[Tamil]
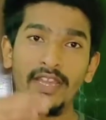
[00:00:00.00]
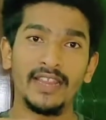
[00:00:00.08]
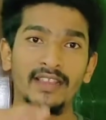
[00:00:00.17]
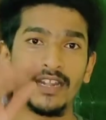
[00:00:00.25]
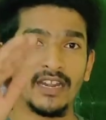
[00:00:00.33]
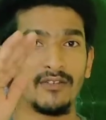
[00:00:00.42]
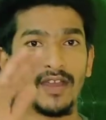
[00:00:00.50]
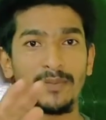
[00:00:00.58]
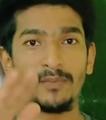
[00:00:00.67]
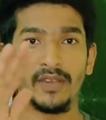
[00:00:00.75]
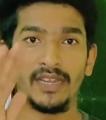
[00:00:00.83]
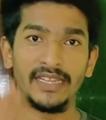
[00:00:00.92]
முடியறதுக்கான
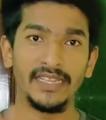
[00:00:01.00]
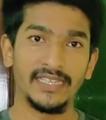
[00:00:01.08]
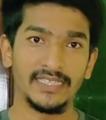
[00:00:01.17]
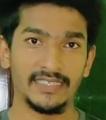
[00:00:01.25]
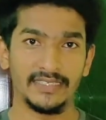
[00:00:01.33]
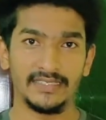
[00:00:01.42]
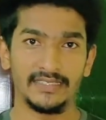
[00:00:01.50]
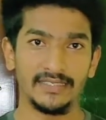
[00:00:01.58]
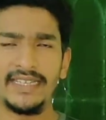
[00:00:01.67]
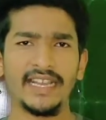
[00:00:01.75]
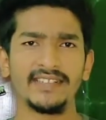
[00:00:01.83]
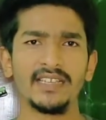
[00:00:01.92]
வாய்ப்புகள் இருக்குது
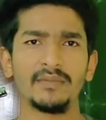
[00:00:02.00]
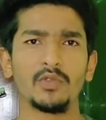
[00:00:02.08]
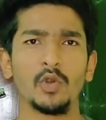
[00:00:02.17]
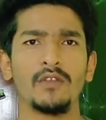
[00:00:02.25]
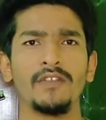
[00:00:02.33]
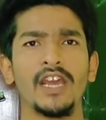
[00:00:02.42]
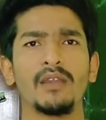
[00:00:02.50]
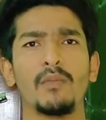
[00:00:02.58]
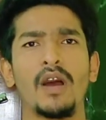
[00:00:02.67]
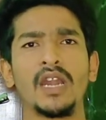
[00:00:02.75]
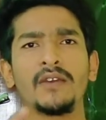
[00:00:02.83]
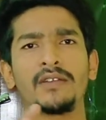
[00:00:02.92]
இந்த எக்ஸாம் தோல்வியால்
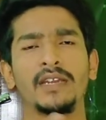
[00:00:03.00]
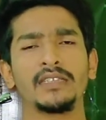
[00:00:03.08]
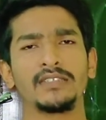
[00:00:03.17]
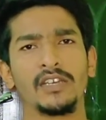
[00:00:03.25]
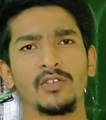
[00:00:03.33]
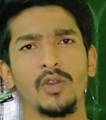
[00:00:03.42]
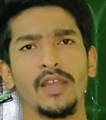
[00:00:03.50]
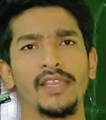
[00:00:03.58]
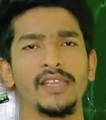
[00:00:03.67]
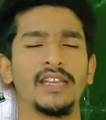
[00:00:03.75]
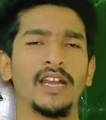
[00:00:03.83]
மாணவர்கள் தற்கொலை